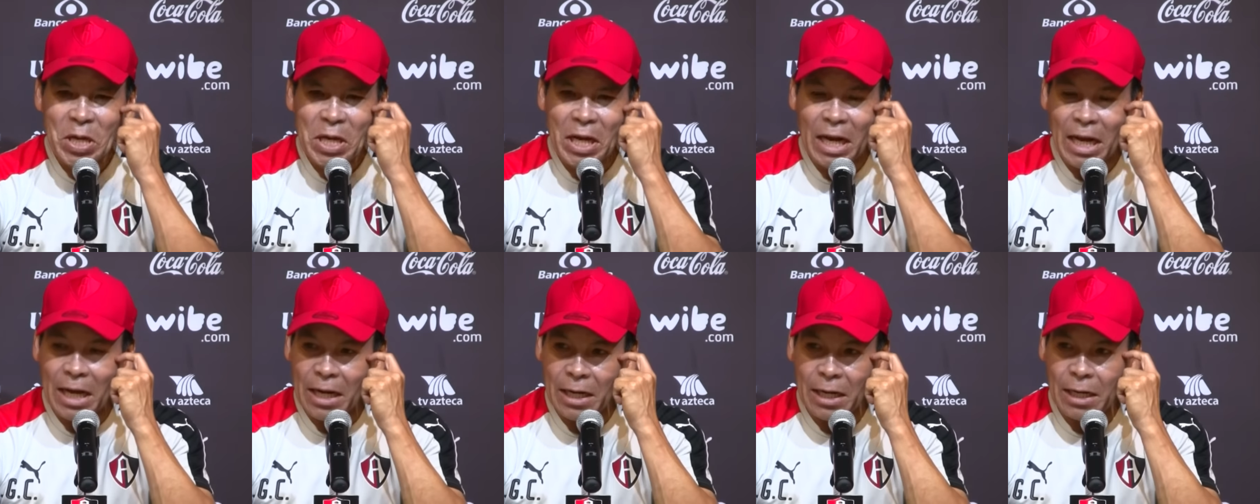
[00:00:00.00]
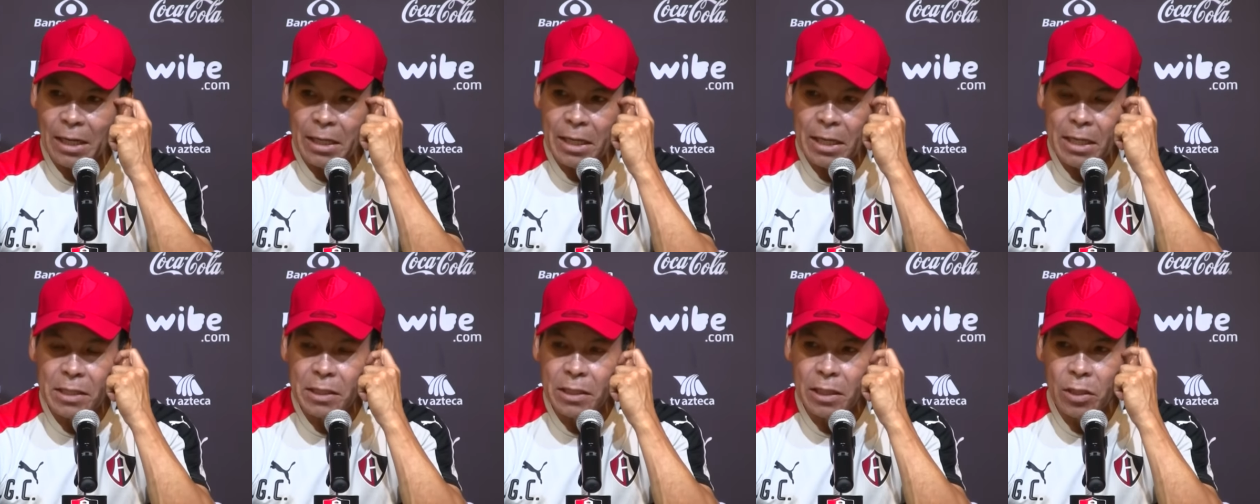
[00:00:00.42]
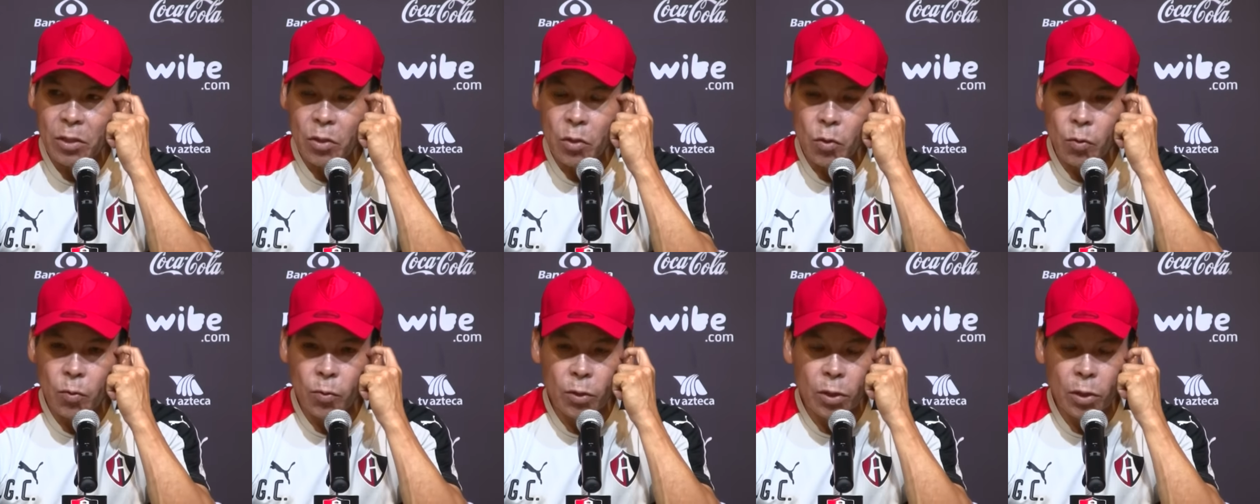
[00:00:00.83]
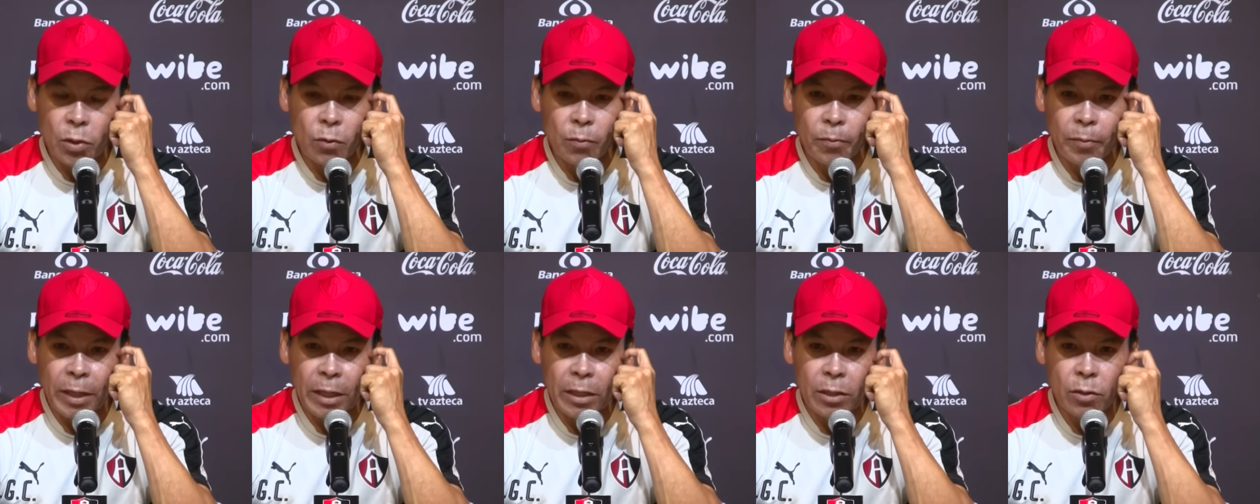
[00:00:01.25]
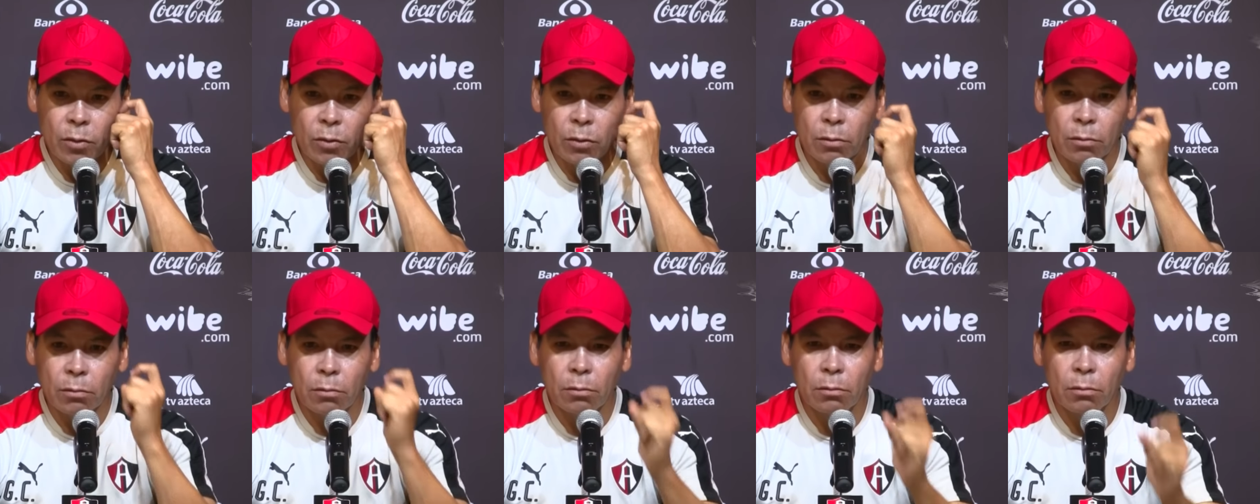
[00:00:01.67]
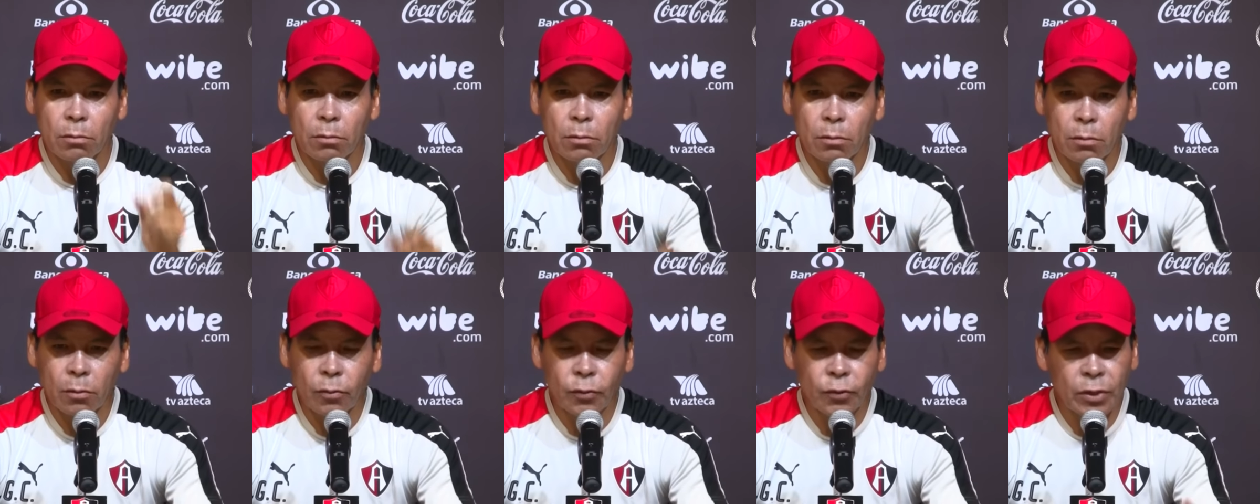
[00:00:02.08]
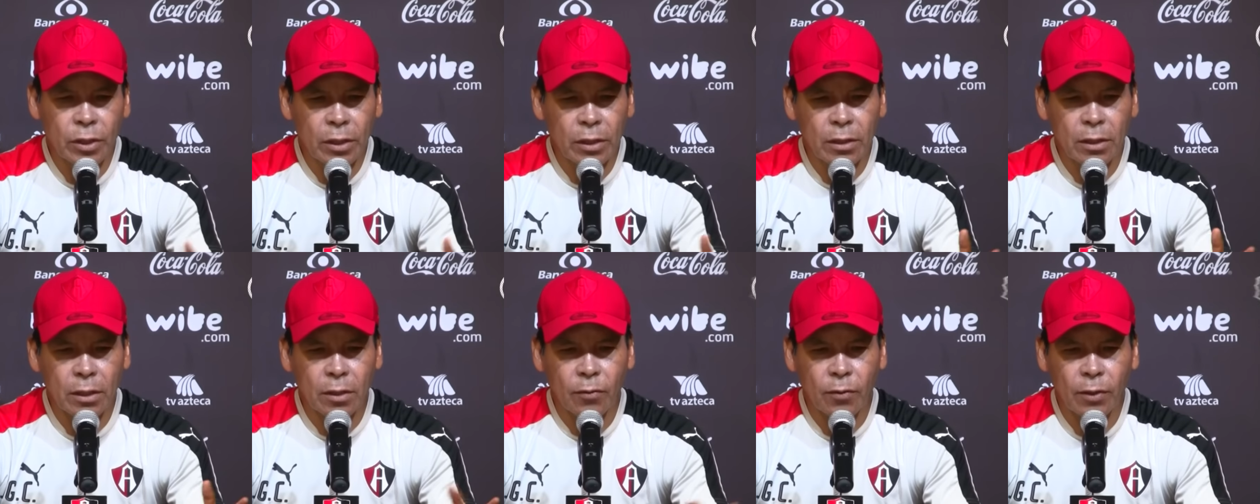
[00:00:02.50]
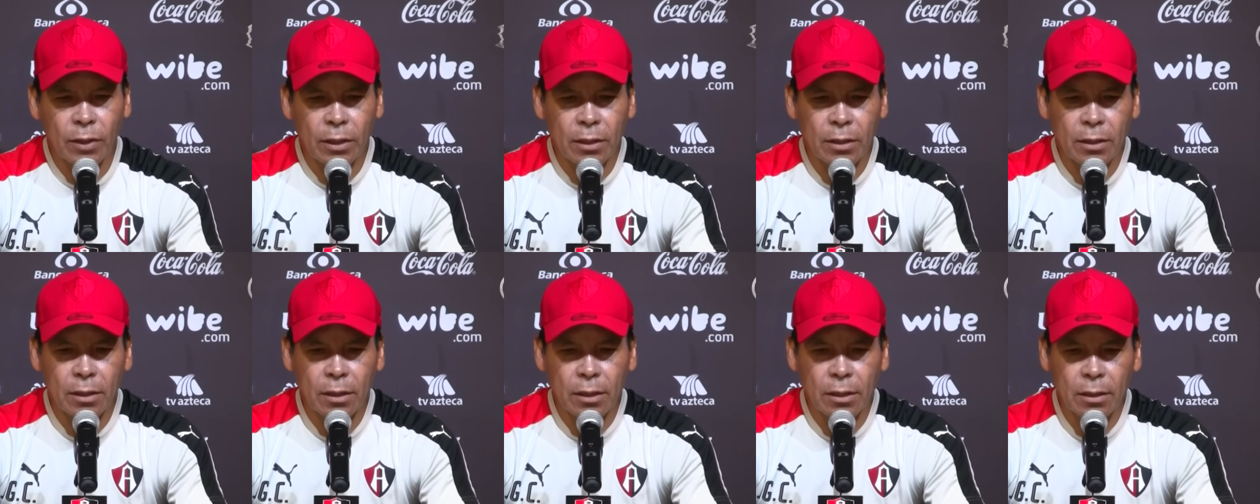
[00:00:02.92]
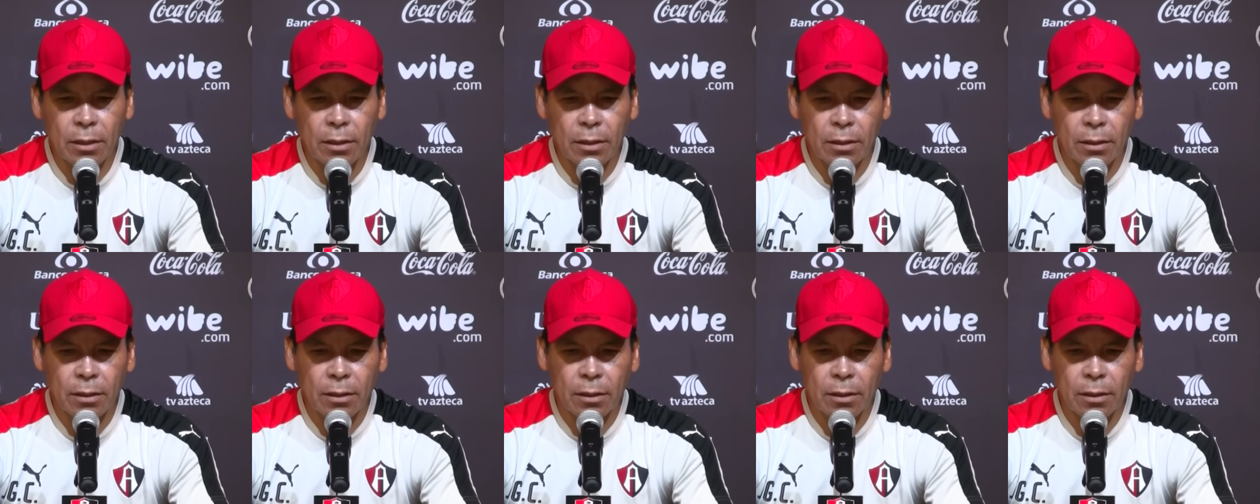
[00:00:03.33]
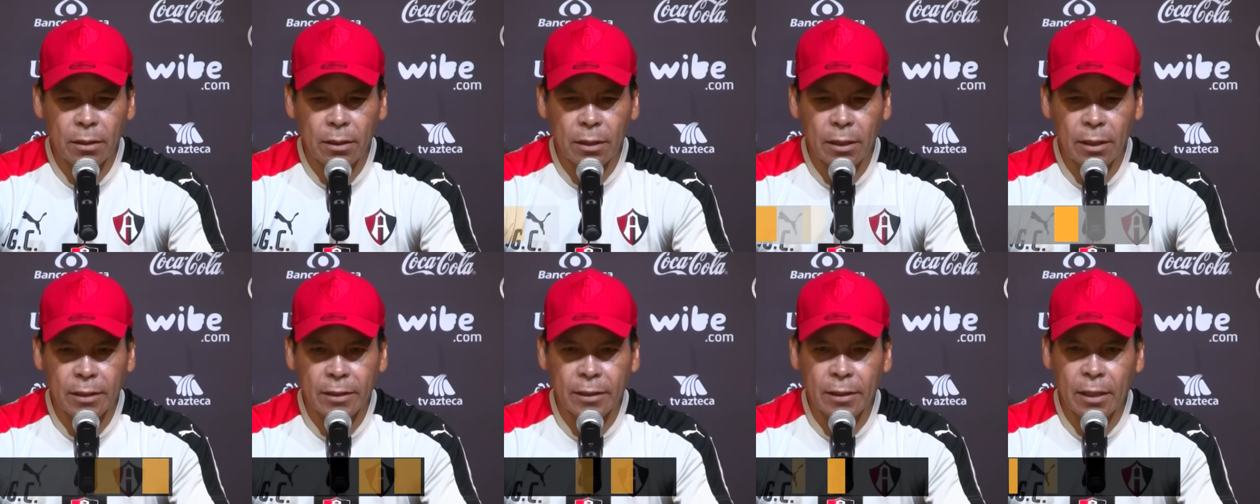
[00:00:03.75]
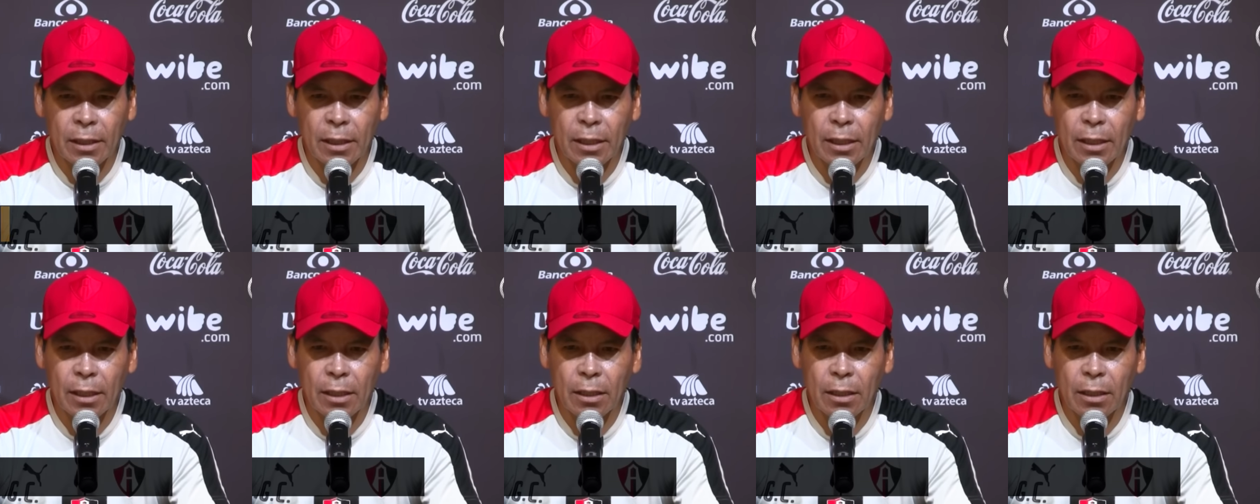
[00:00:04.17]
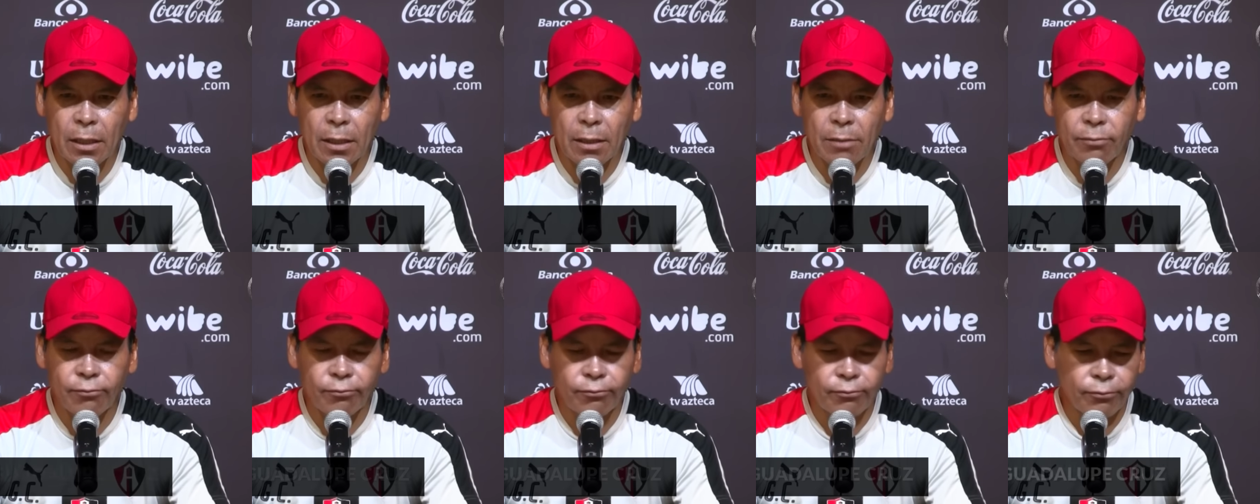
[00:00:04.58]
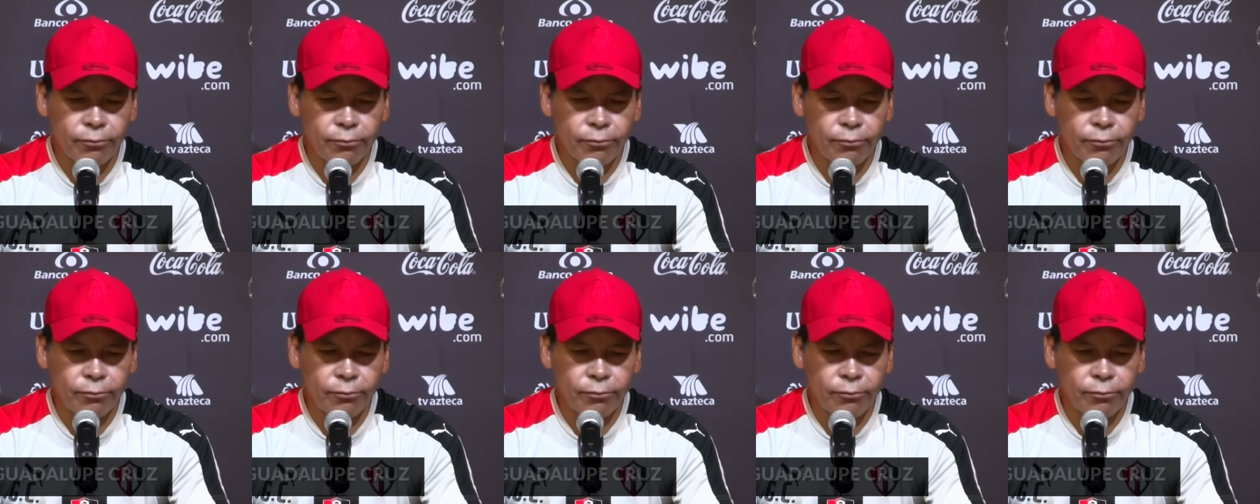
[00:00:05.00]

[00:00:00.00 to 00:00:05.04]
La realidad es que no hubo ningún pleito. Ustedes recuerdan la escena que ella,